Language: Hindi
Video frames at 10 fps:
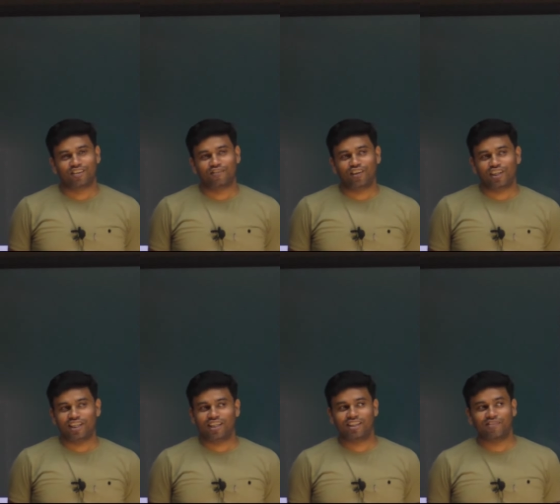तब फिर
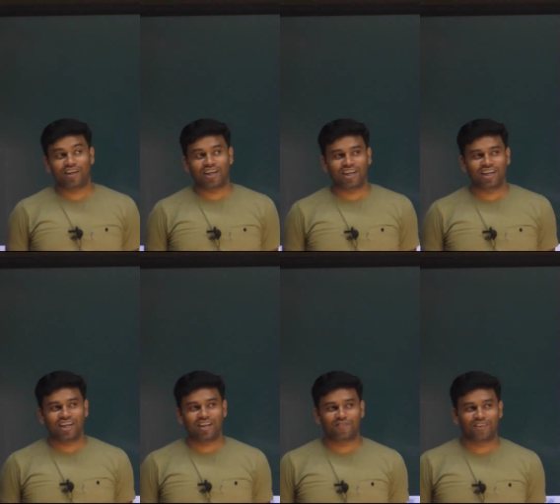ई दिमाग
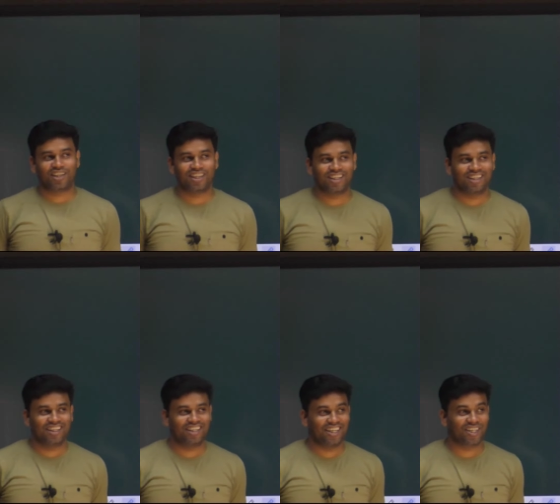लगाया अपना अरे
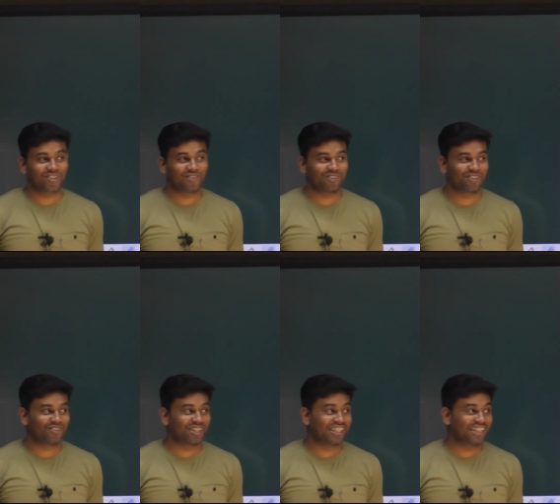एक सौ तो
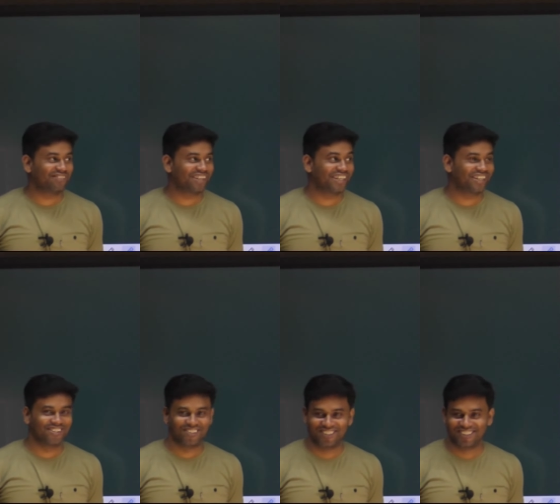तुरंत में
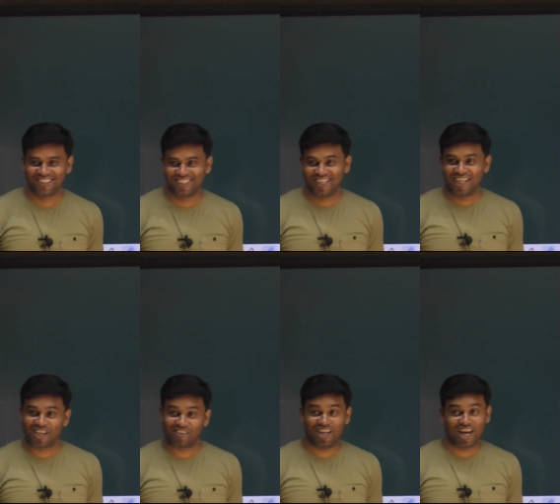गलू
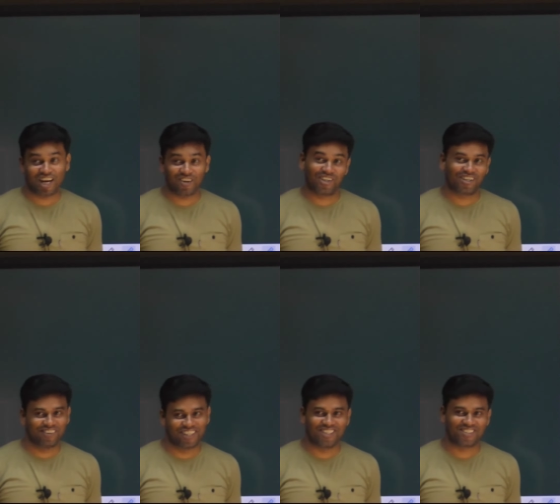ಯಾಕಂದ್ರೆ ಆರು
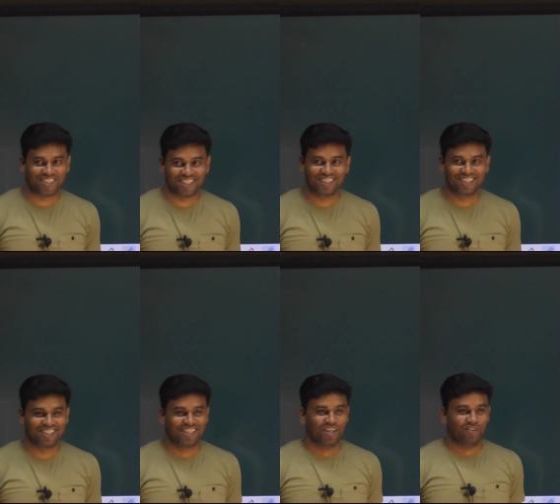ಕಮ್ एरल
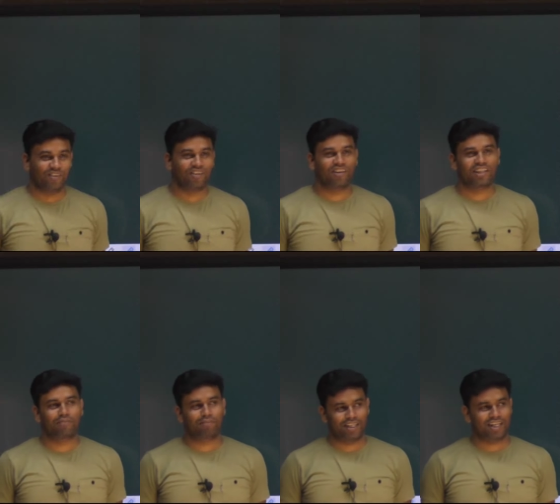फिर
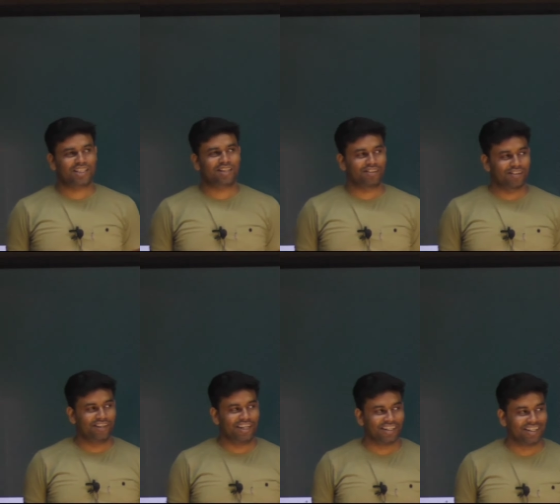बोलता पचास कम
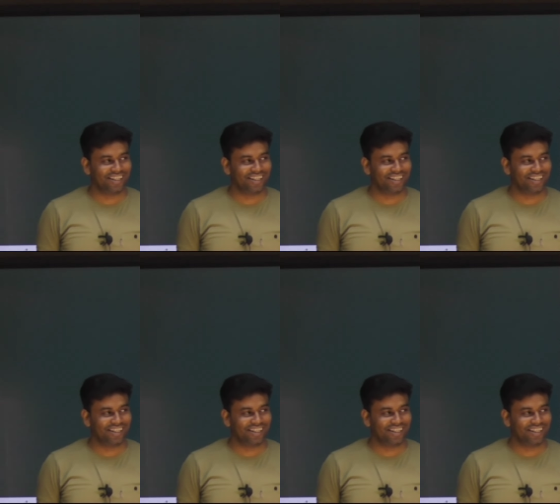दबी